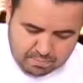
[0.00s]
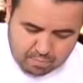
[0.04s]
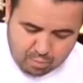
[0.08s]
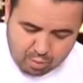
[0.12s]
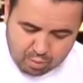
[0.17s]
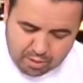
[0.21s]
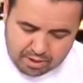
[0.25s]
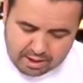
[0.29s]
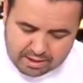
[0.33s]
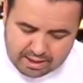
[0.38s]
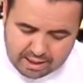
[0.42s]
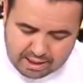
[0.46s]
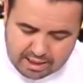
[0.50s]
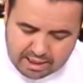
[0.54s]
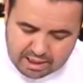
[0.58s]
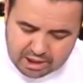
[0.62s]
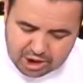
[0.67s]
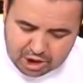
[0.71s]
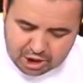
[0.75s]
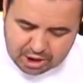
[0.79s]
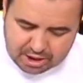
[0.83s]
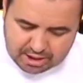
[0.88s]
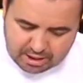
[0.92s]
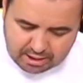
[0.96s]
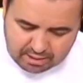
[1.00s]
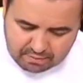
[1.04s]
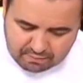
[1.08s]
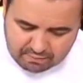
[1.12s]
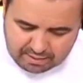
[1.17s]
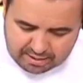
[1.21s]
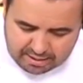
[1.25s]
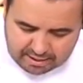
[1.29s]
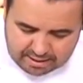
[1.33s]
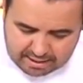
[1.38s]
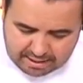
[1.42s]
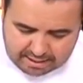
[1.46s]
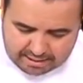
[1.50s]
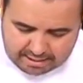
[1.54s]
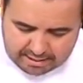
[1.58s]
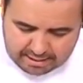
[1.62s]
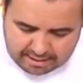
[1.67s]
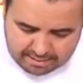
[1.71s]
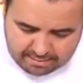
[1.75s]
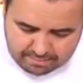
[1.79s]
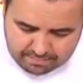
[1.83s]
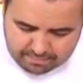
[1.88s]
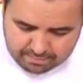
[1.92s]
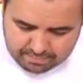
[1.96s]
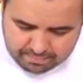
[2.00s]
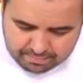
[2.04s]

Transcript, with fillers: Bunları da karıştıralım vinigretle.